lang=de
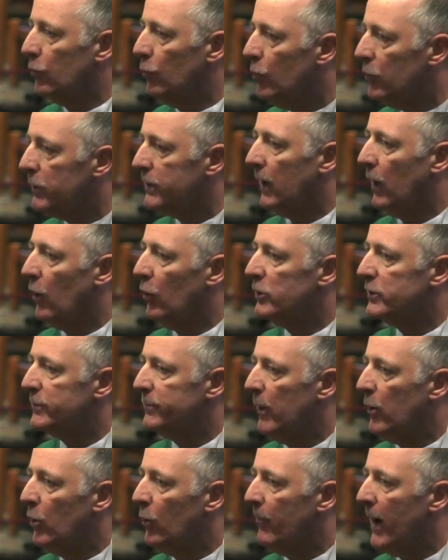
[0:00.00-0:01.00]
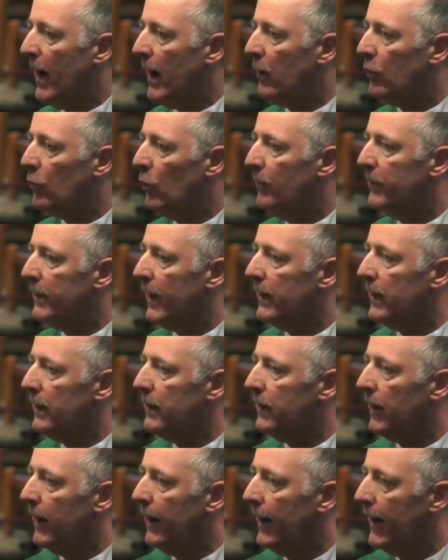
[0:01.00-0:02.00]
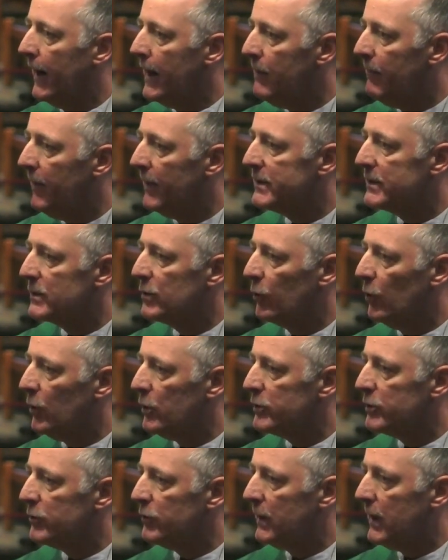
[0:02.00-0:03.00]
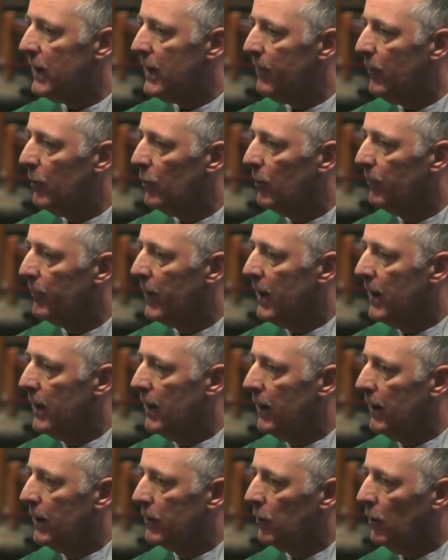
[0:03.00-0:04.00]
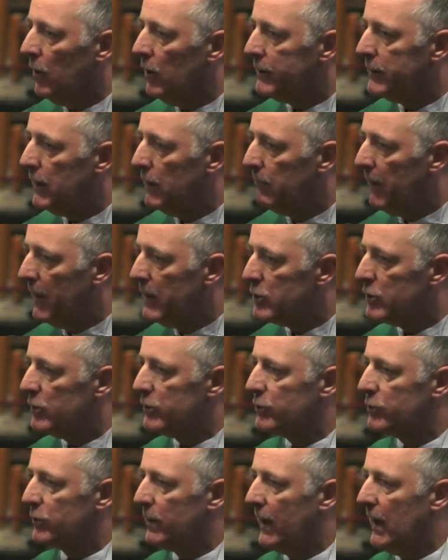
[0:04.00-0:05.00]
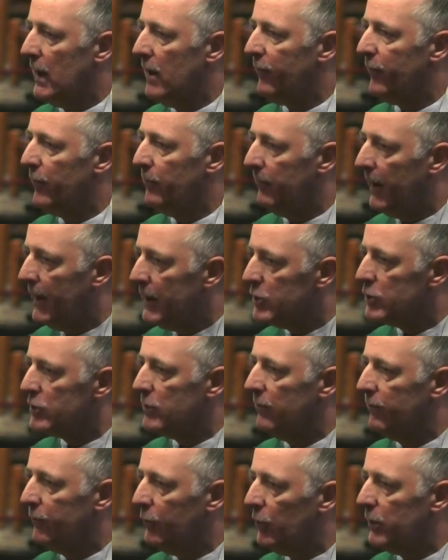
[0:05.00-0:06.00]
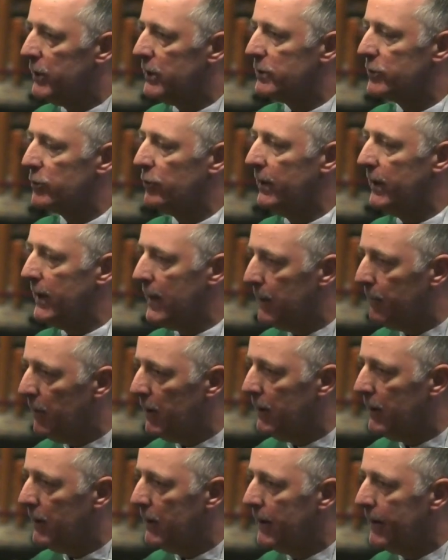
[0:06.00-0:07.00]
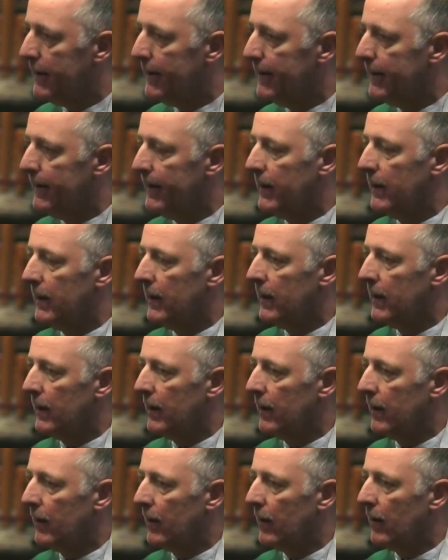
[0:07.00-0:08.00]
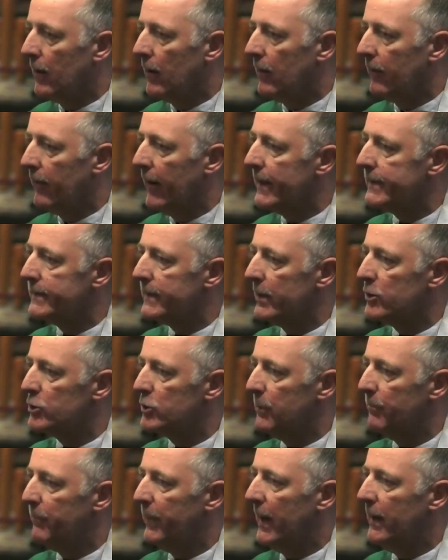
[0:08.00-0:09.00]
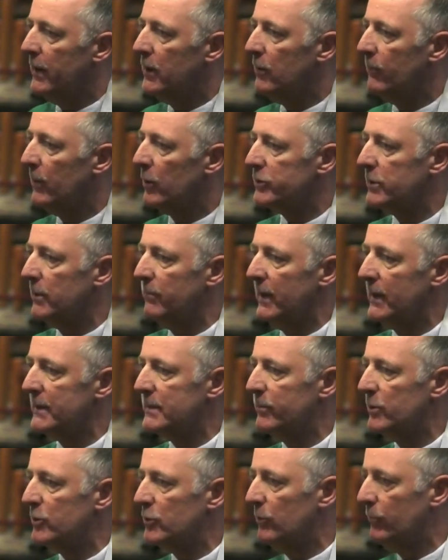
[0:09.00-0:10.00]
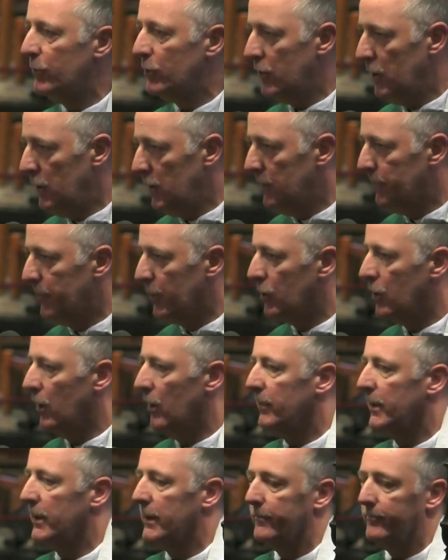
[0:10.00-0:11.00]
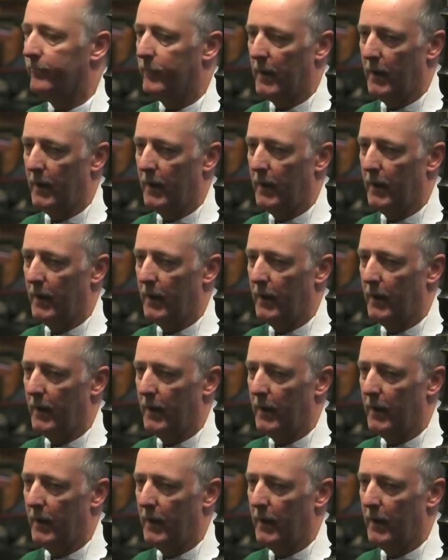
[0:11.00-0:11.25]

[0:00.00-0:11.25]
gute Ausbildung machen, um dann in ihre Heimat zurückzugeben, um dort den Menschen zu helfen, menschenwürdig zu leben, weil sie ein Stipendium aus dem Erzbistum Köln bekommen.